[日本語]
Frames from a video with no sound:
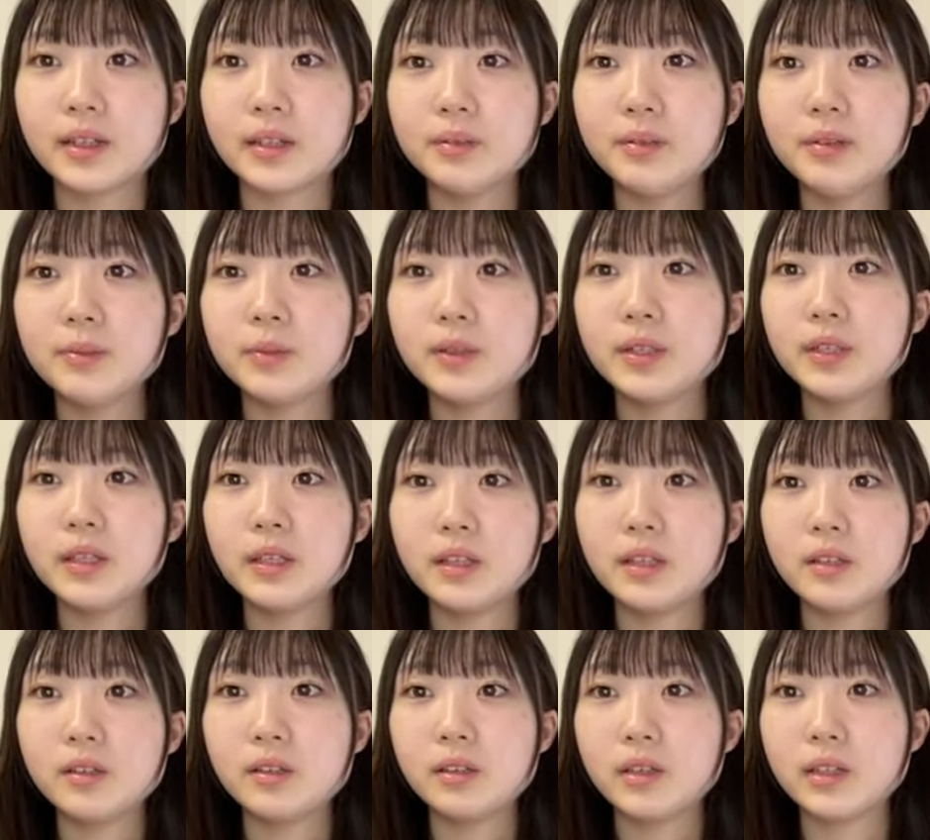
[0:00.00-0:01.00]
みーも家に
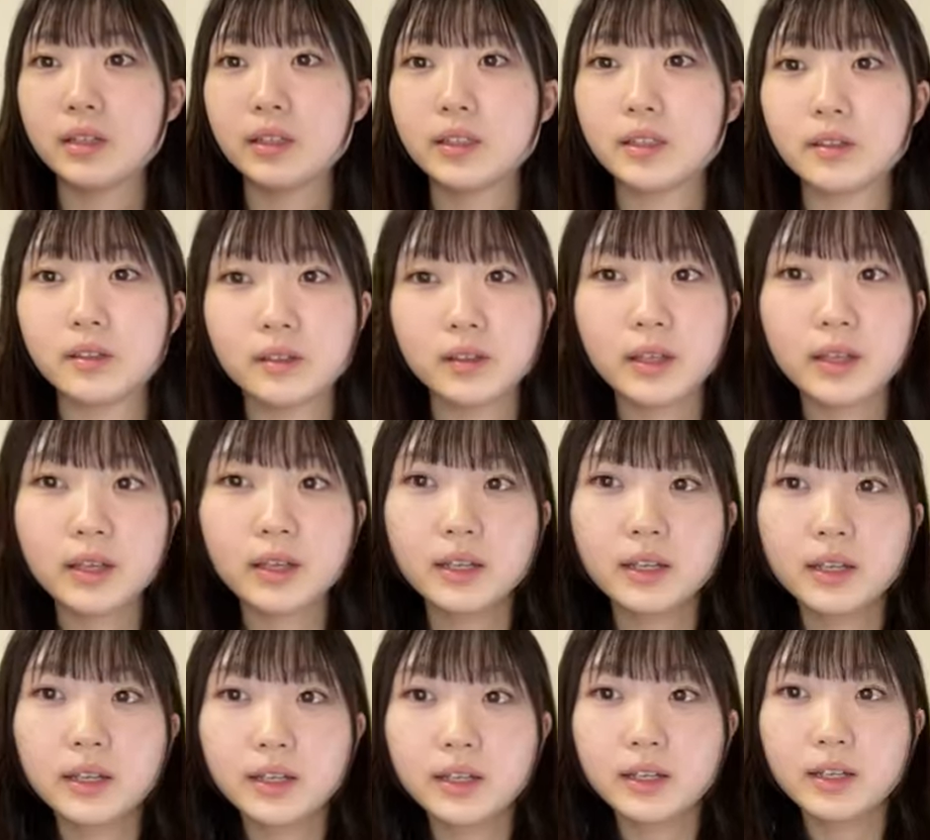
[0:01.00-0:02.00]
キウイがあったので
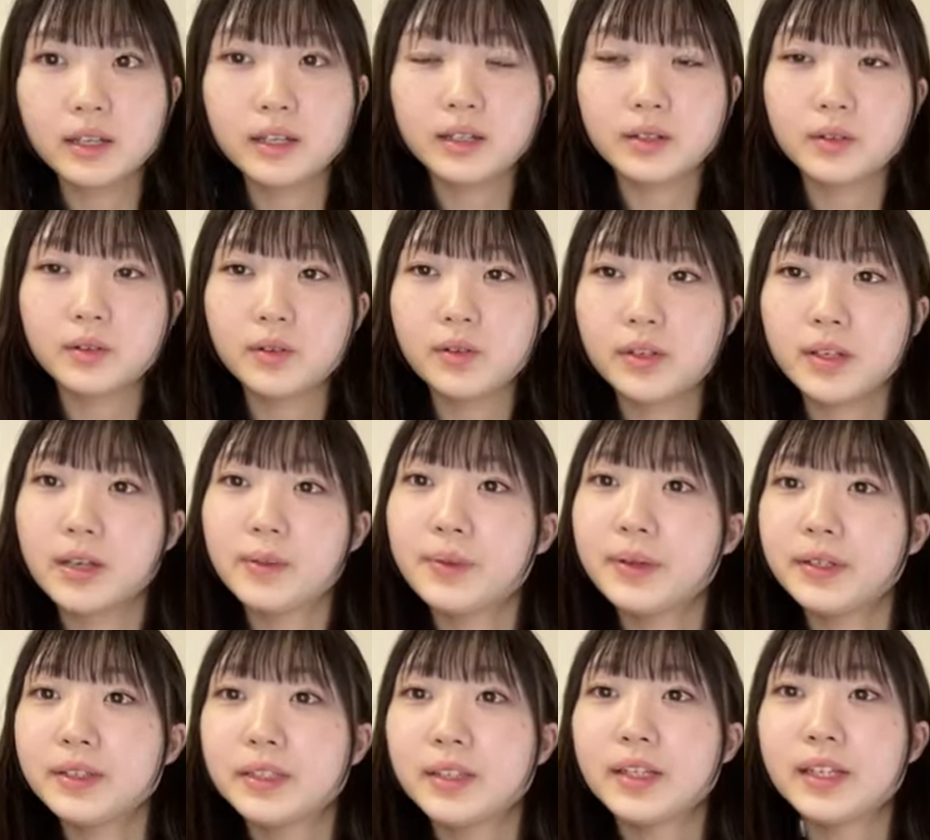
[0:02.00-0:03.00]
声や
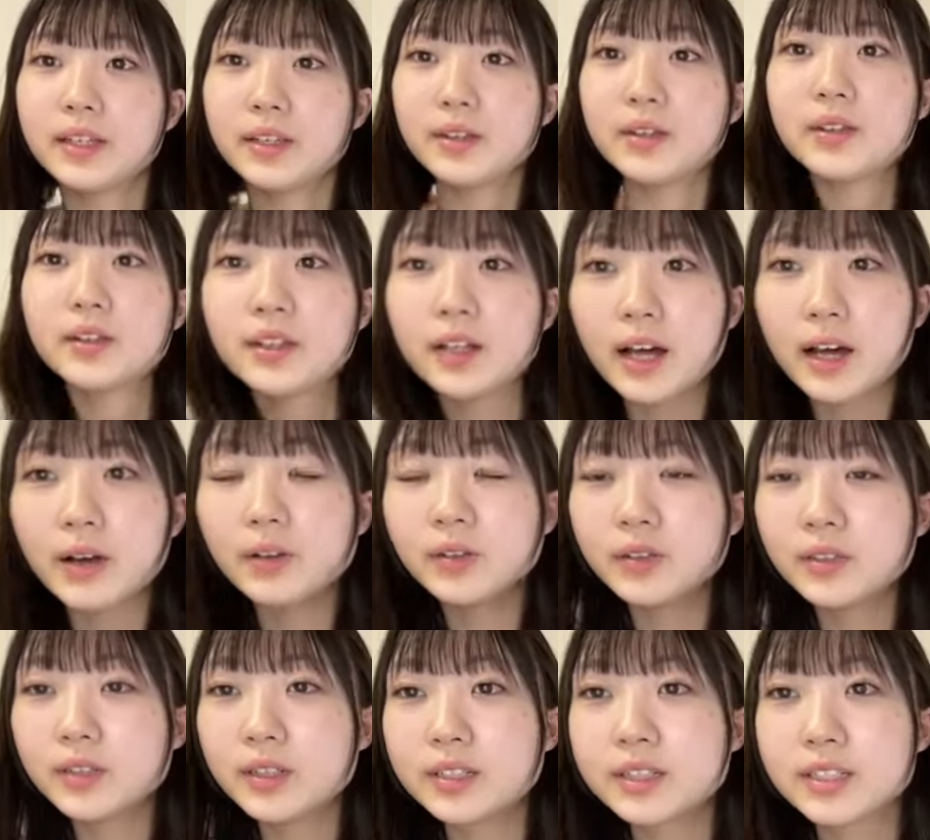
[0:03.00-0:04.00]
ばくないよあ本
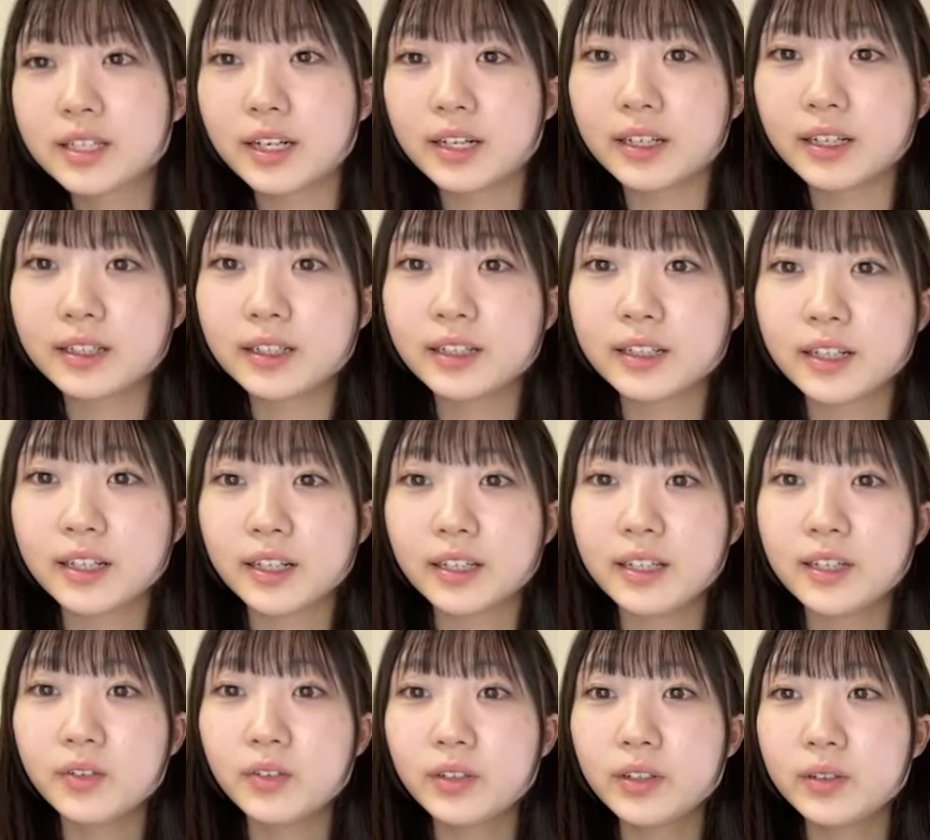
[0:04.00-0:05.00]
当ですかなんか
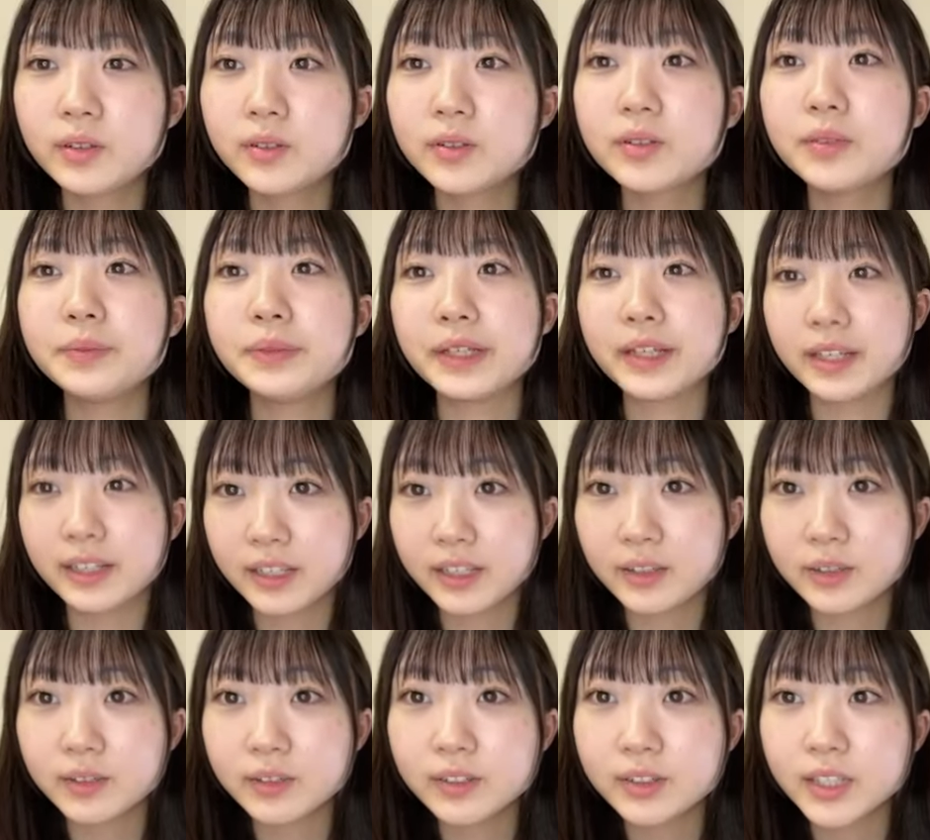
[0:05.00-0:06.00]
寝起きの声みたいに
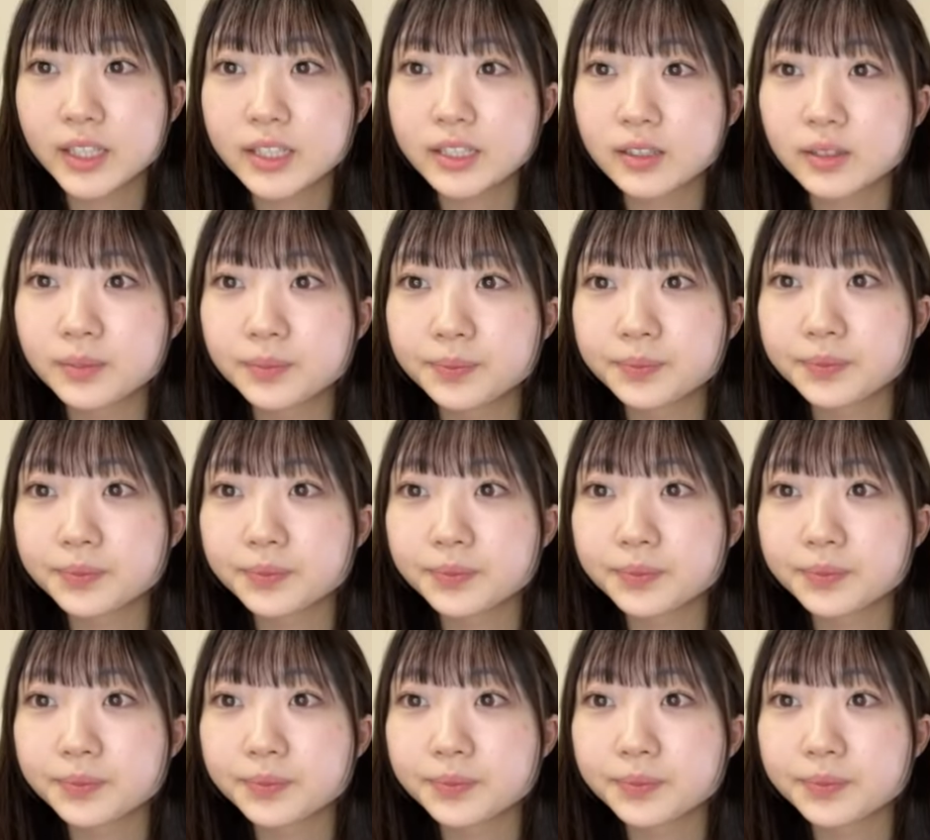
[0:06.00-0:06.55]
聞こえるんですよ